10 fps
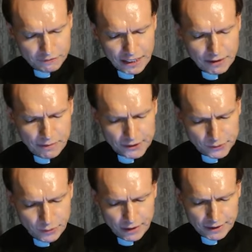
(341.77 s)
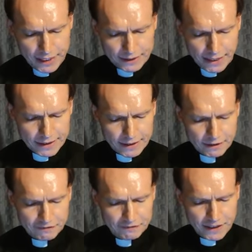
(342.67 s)
eine Persönlichkeit
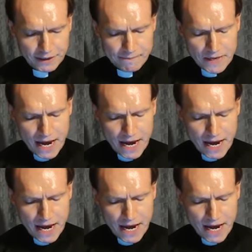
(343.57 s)
angegriffen wird,